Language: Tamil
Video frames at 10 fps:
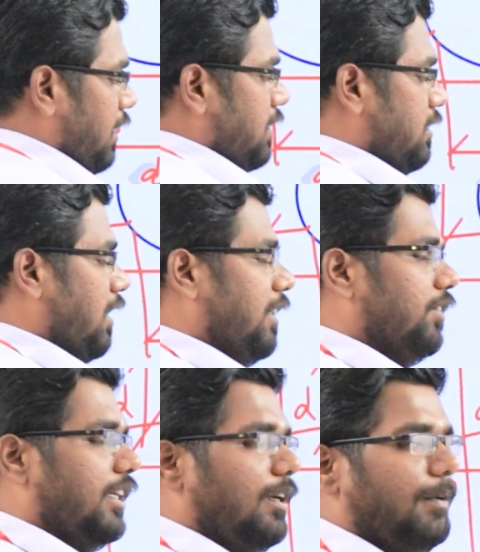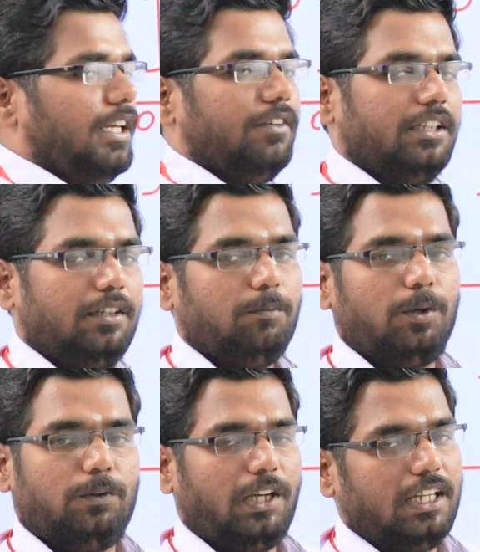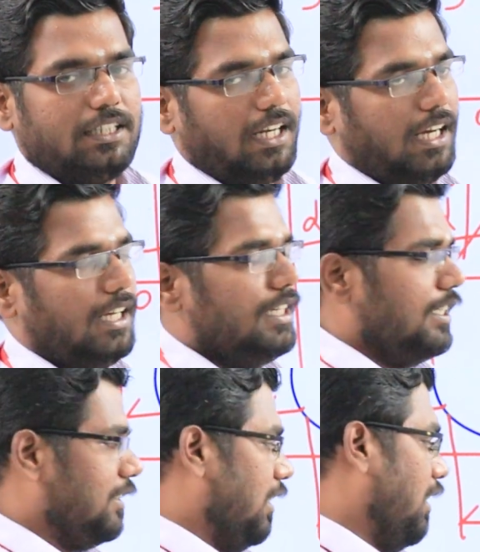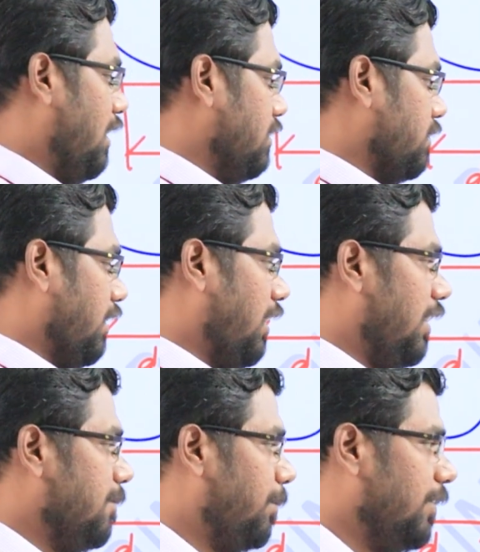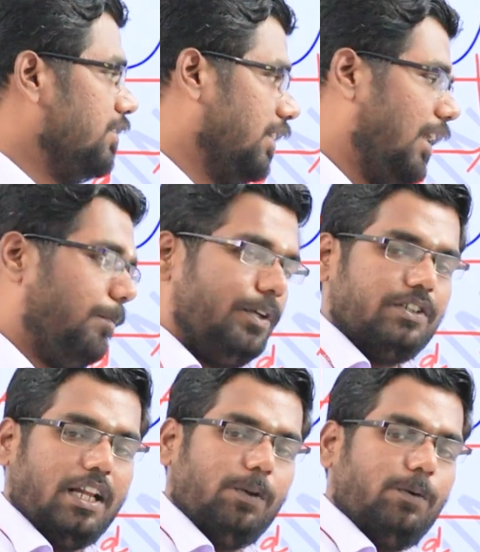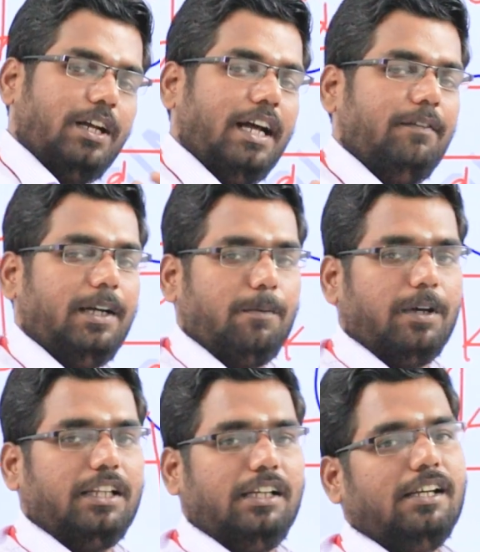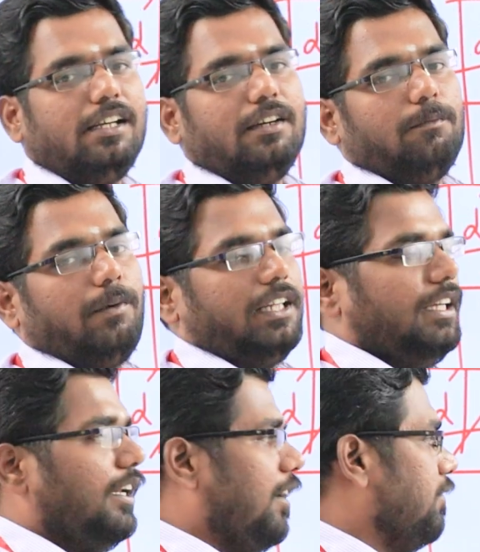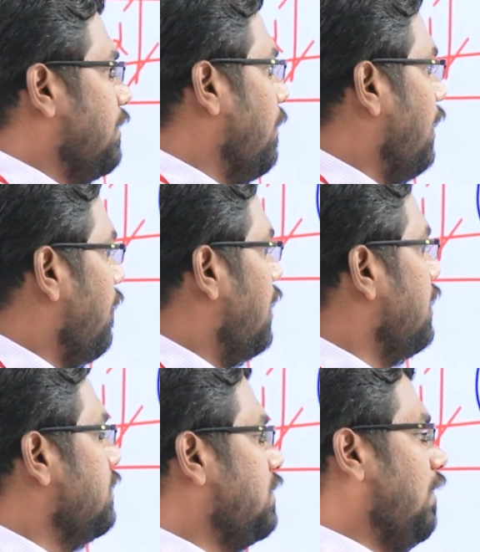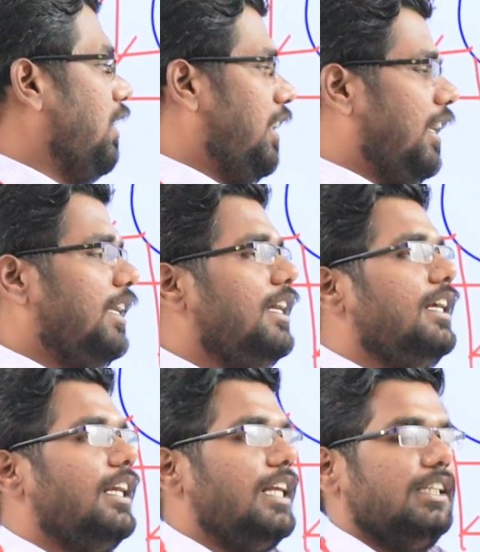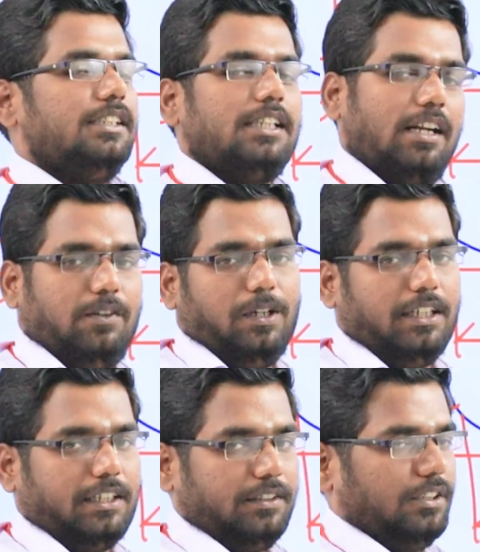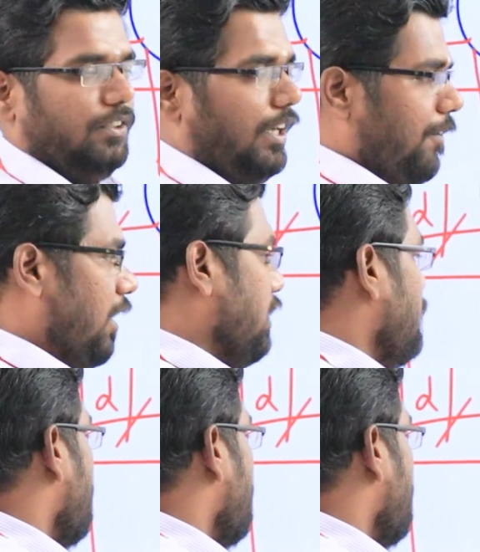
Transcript: என்ன செஞ்சுக்கலாம் இருபத்தி ரெண்டு பை இருபத்தெட்டுன்னு போட்டு கூட என்ன செய்யலாம் செய்யலாம் ஸோ அதனால் இப்படியும் வச்சுக்கலாம் இப்படி வச்சுக்கலாம் அது உங்களுக்கு கன்வீனியண்ட்டை பார்த்து மாற்றிக்கலாம் ஓகேவா ஸோ அதனால் இது சர்க்குலருக்கு ஓகேவா